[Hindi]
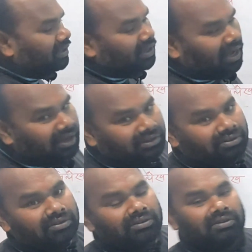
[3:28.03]
इतिहास
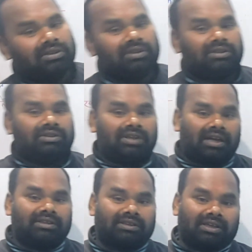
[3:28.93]
को
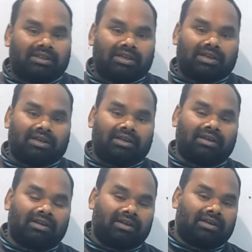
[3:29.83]
जान सकते हैं
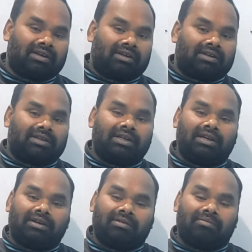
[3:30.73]
ये
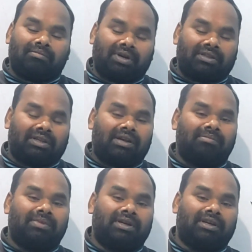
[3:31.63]
पत्थर
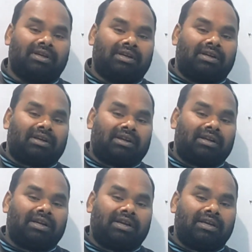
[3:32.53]
पे
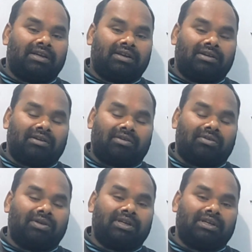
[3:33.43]
लिखी
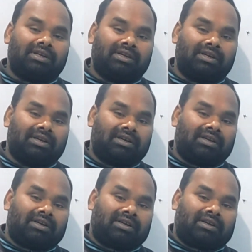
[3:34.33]
हुई
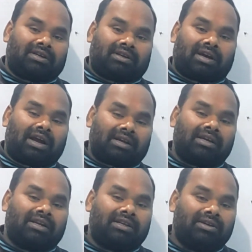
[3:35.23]

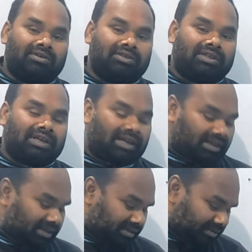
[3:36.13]
आकृति होती है